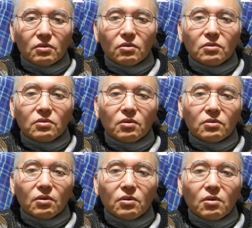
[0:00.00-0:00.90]
という
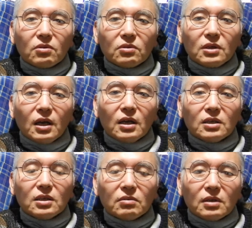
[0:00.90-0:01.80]
ことをよく理
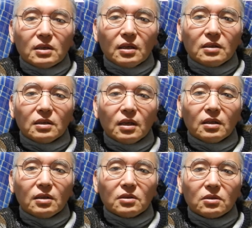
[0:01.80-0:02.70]
解してください人
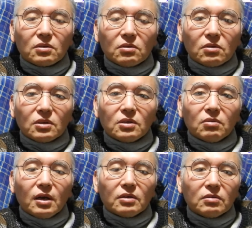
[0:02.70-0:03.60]
間ってすごく知
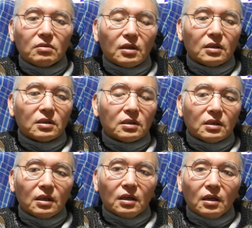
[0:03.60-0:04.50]
能が低いんです、
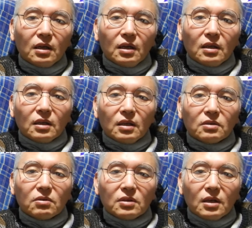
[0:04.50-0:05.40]
ね、
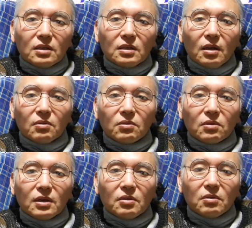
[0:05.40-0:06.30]
総理大臣だろう
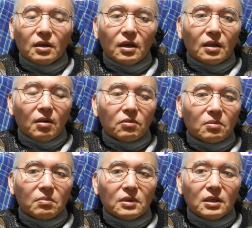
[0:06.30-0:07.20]
と天皇陛下だろう
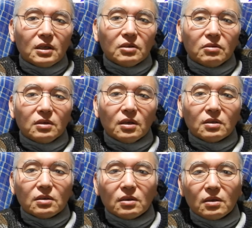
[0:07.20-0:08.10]
とみんな低いんで
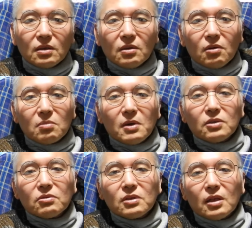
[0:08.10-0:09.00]
す億
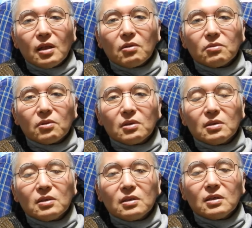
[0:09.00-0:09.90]
万長者だろうと
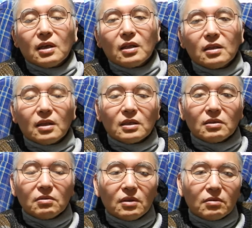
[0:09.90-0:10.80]
人間たち
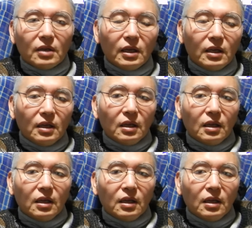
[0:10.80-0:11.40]
で言ってるね